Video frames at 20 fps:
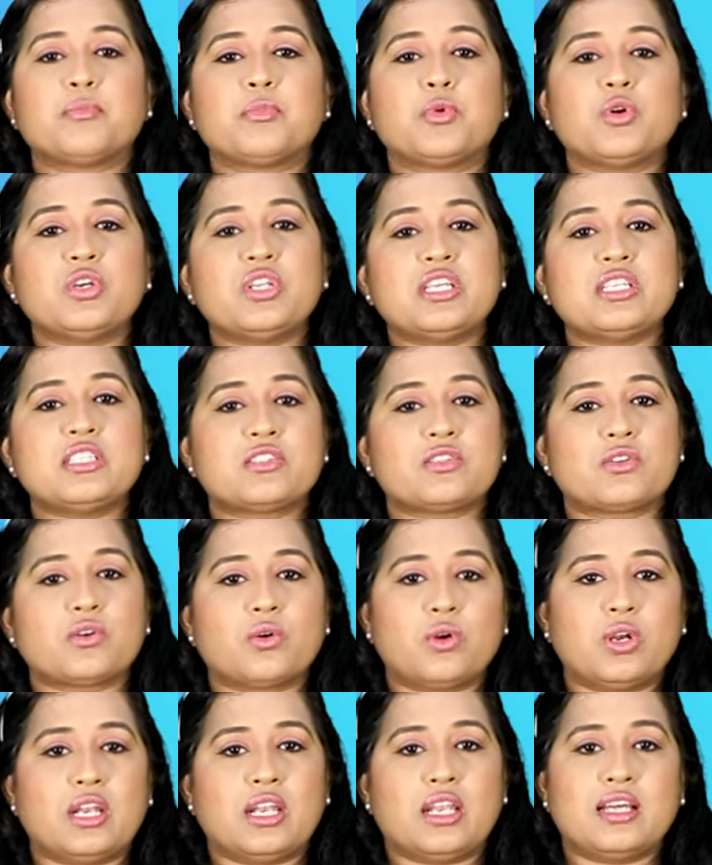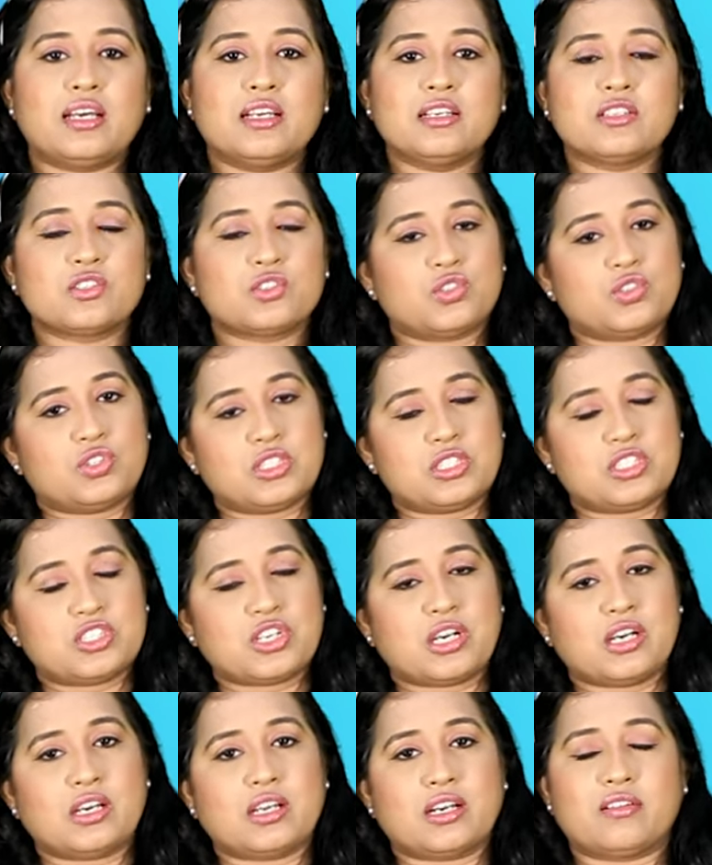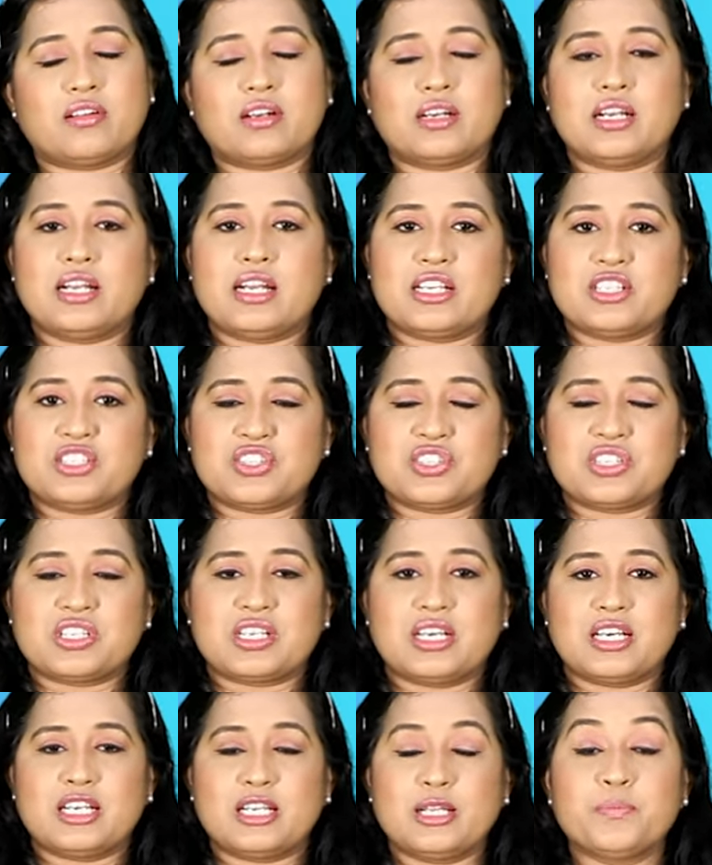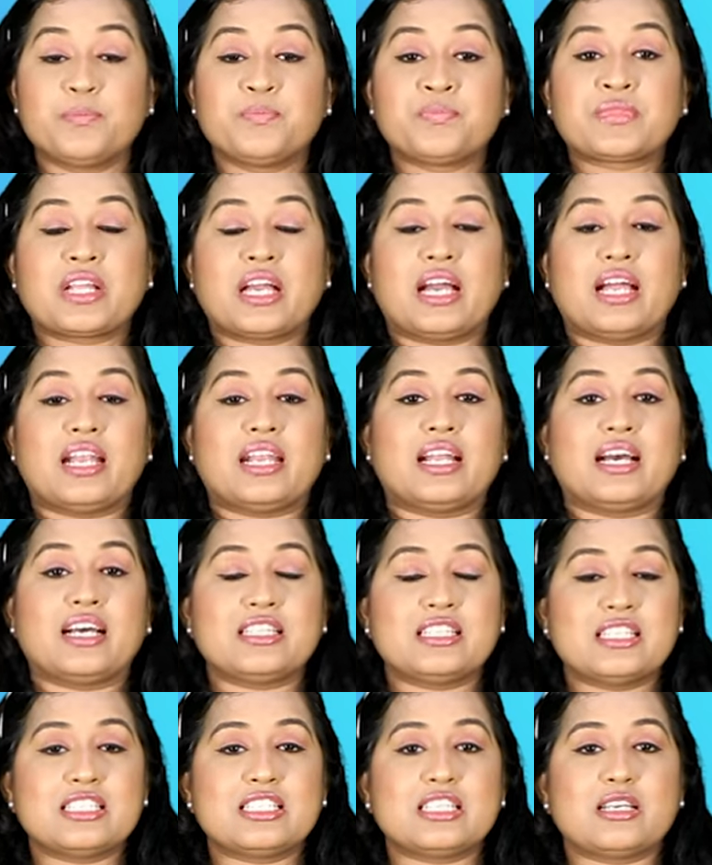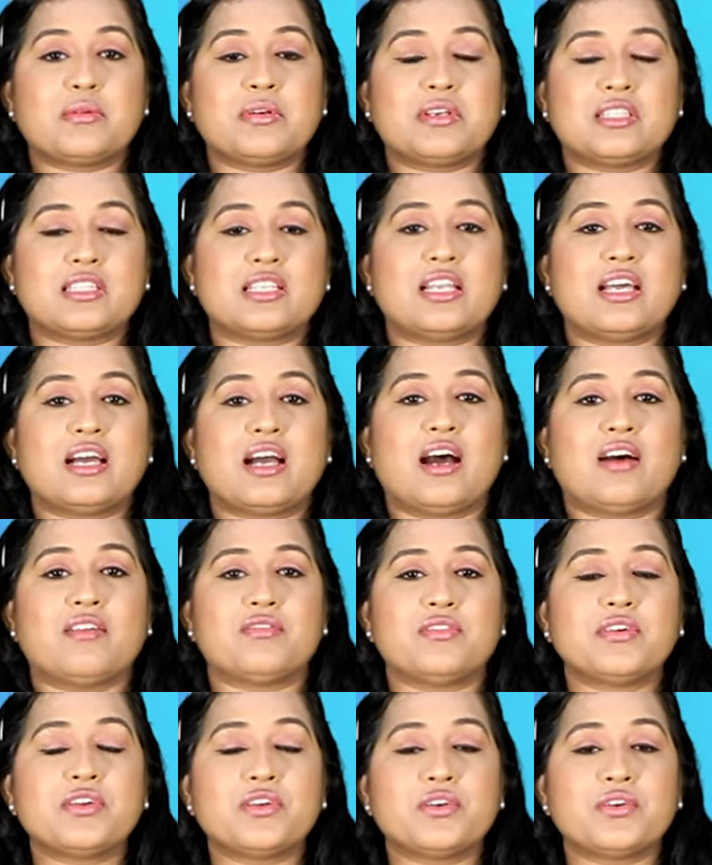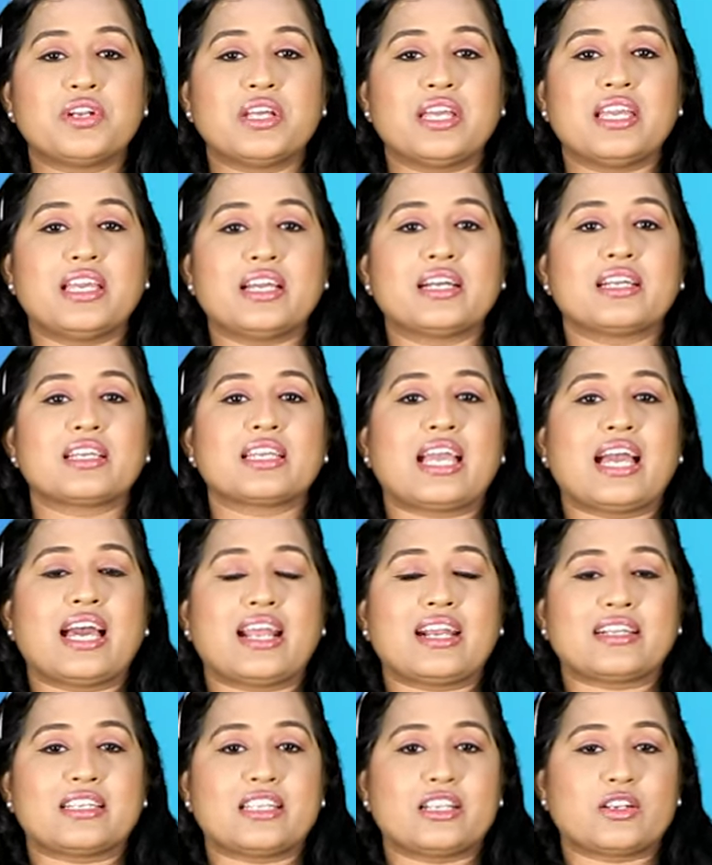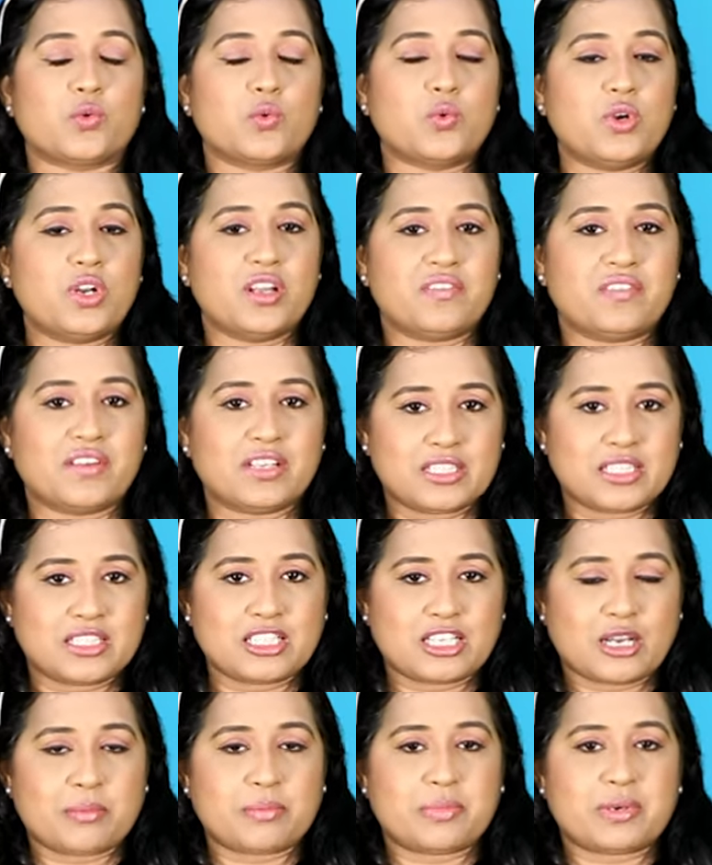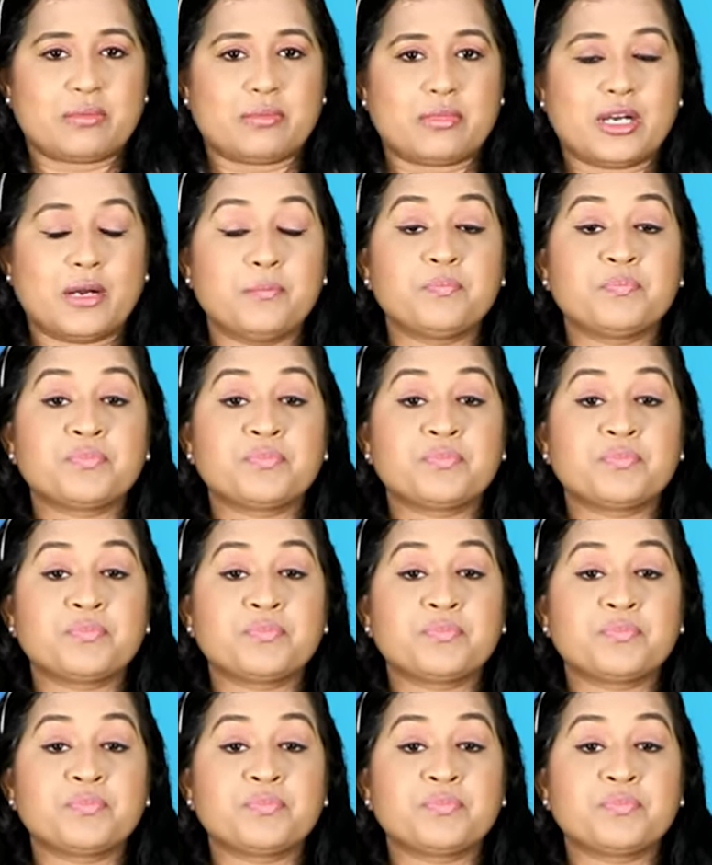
போலீஸ் ரோலில் சுஜித் சங்கர் அவர்கள் நடிச்சிருக்கிறாரு அண்ட் அந்த சமயத்தில் அவருடைய கேரக்டர் உள்ளே வந்ததுக்கப்புறமா